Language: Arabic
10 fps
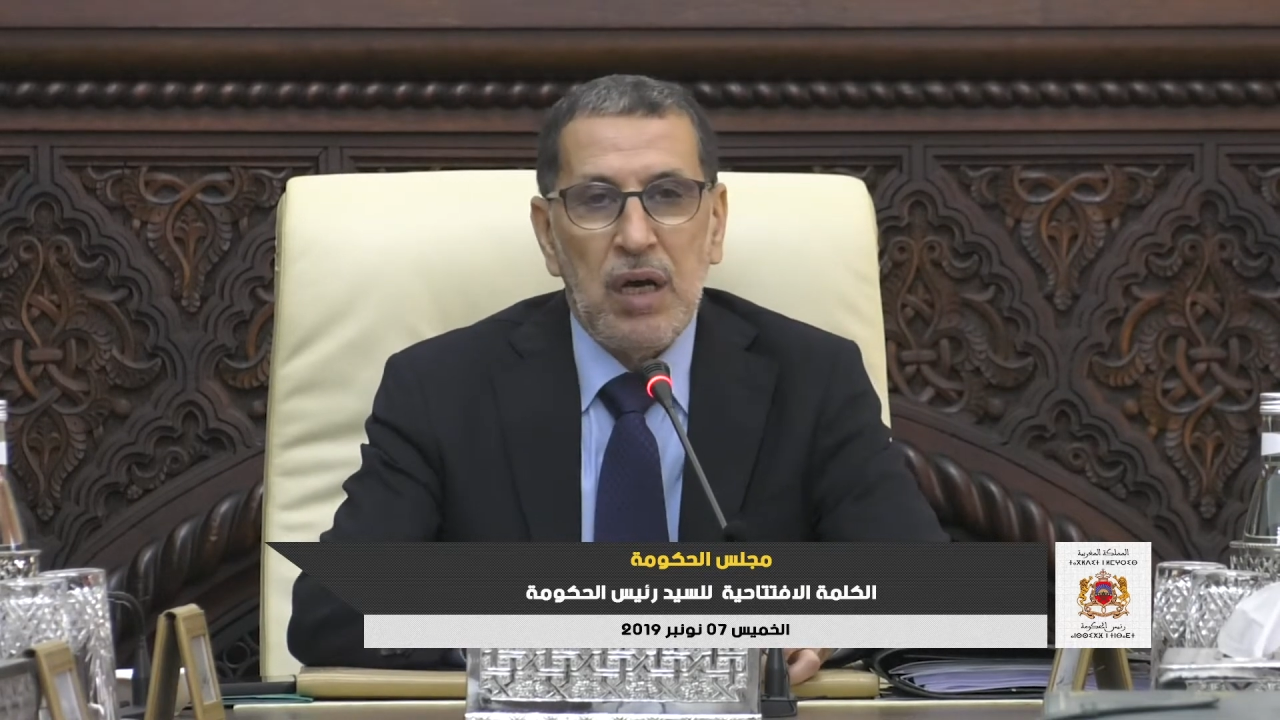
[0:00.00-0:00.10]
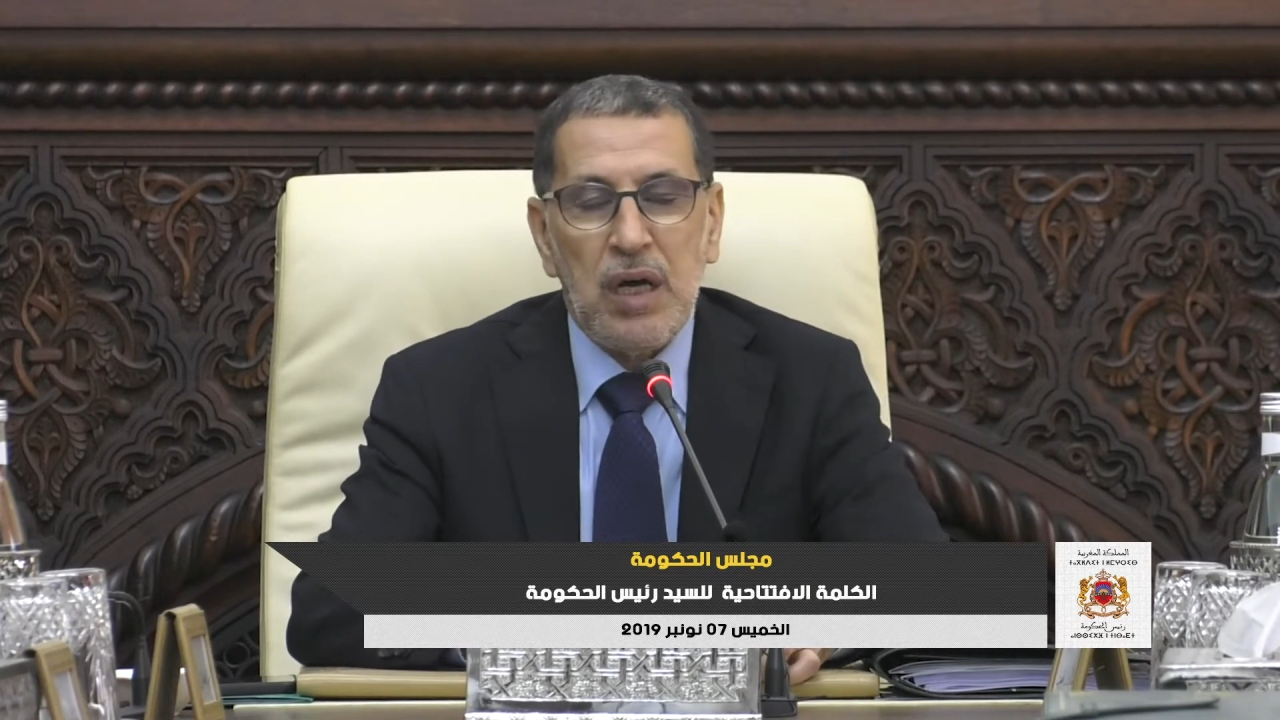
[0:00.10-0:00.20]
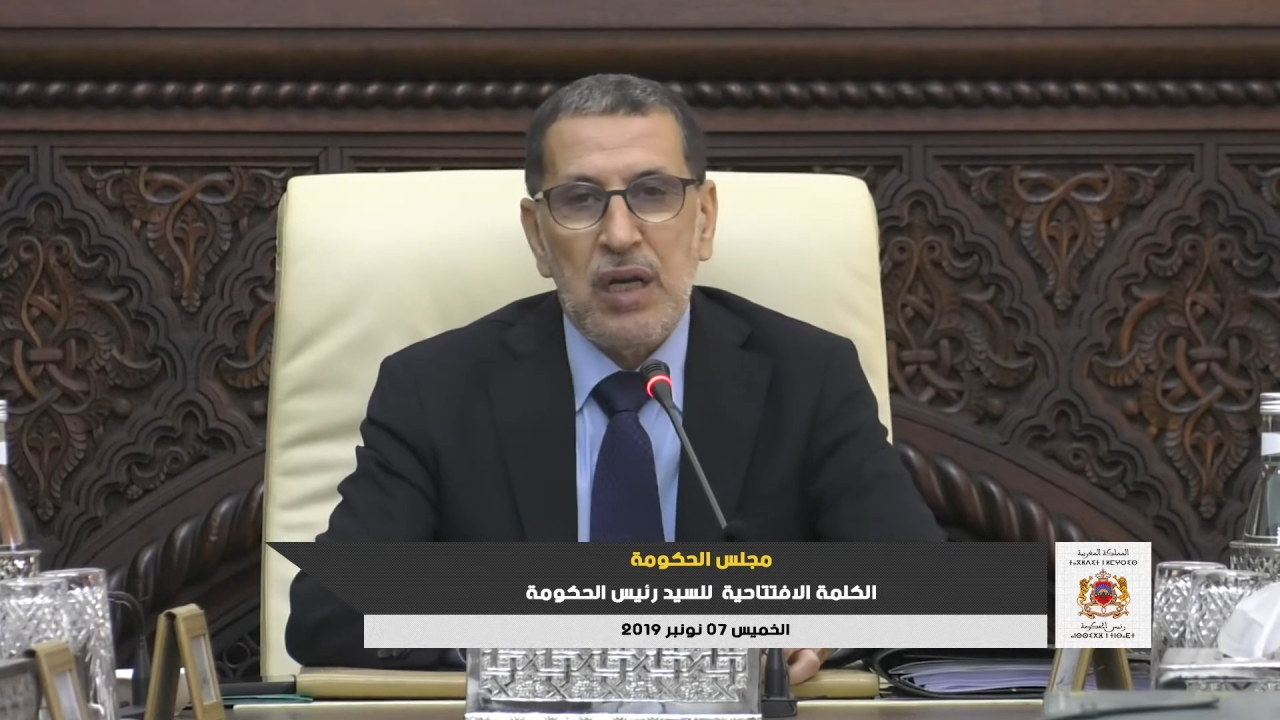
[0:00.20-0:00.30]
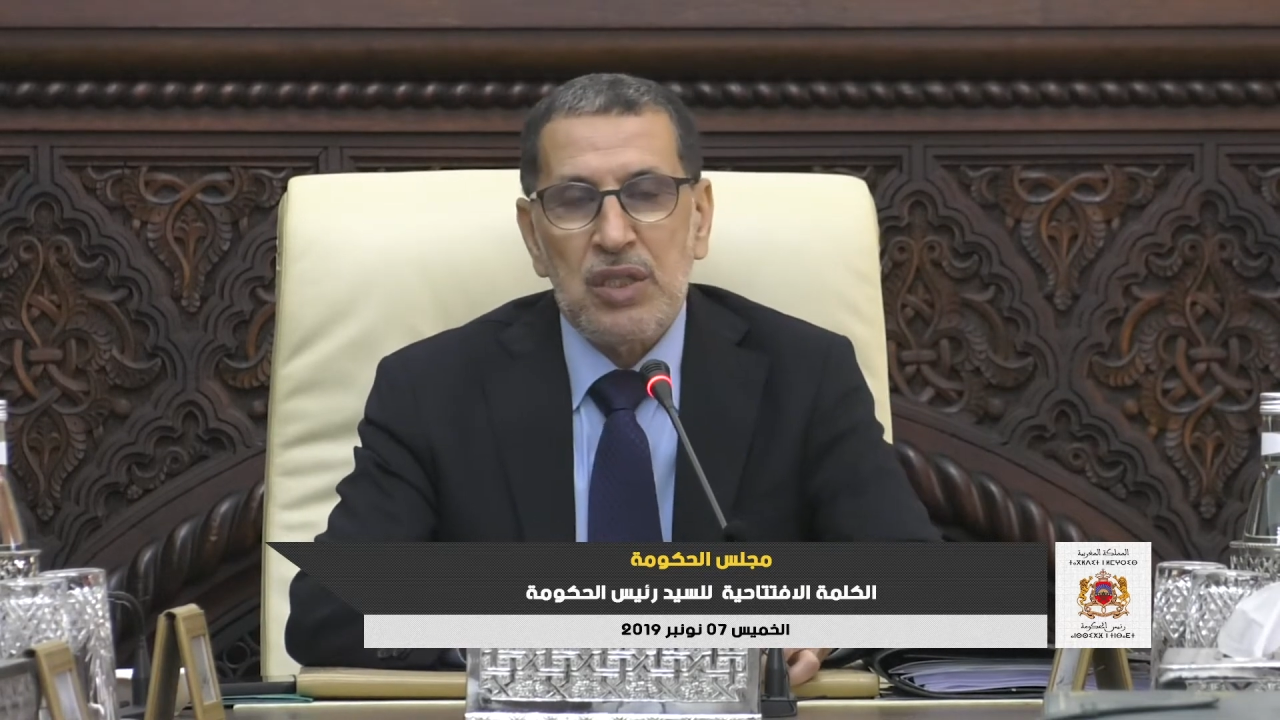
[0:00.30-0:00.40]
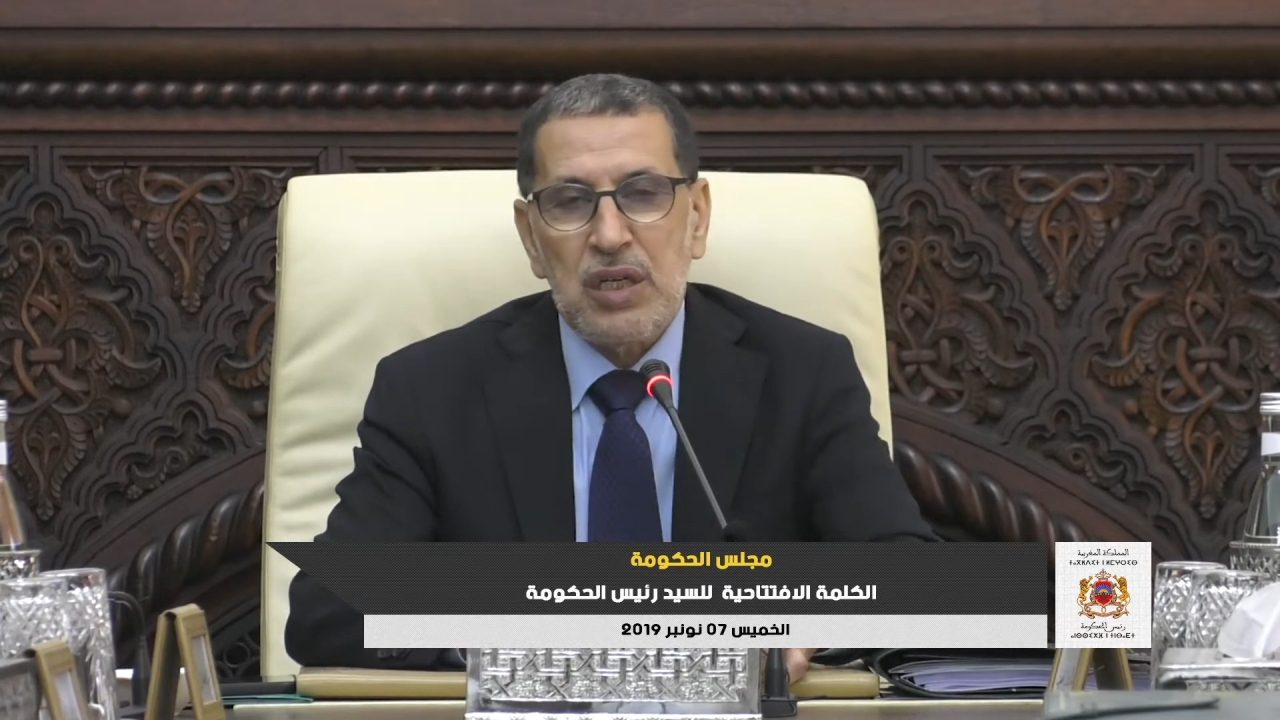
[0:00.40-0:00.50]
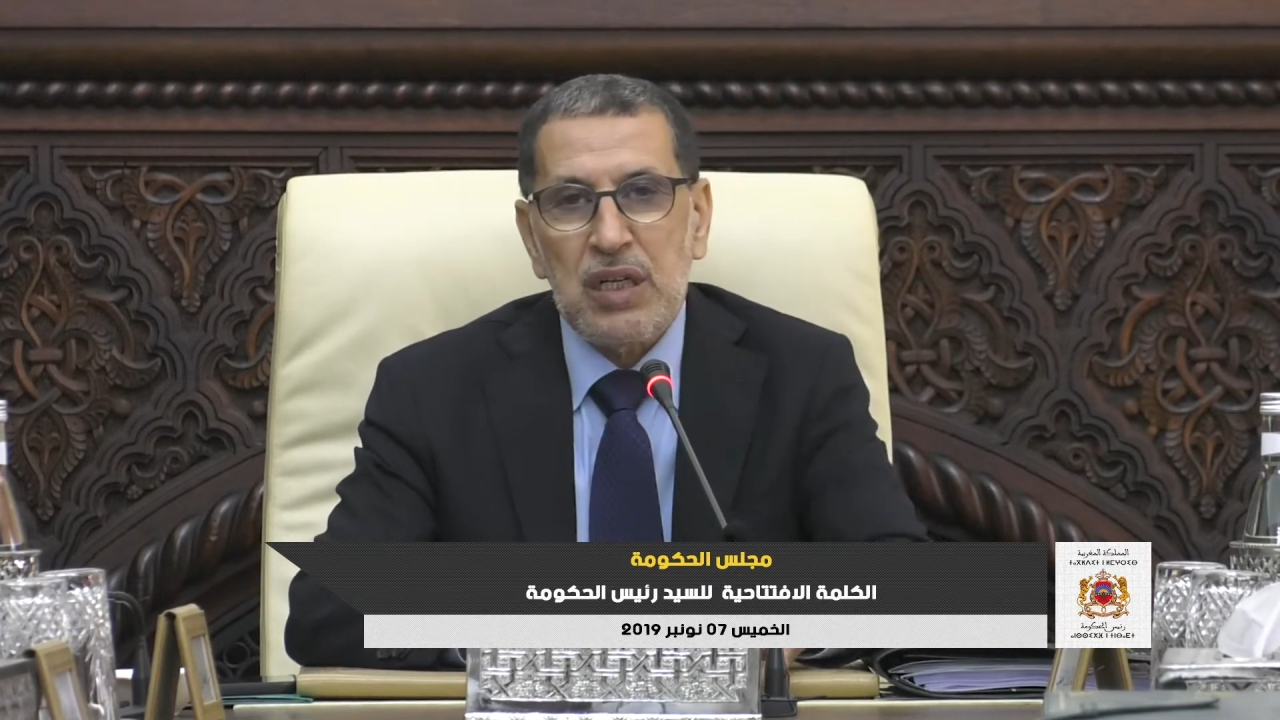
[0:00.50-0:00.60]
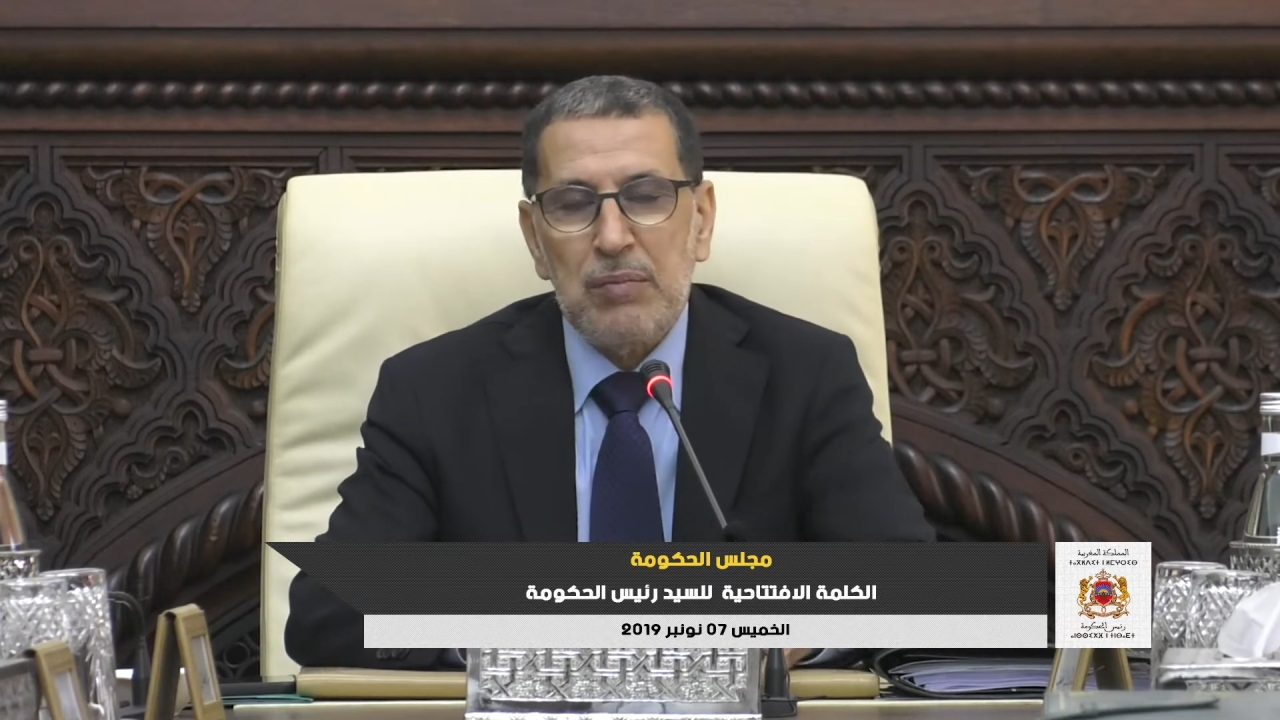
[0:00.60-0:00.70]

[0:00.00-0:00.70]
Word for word: قال جلالة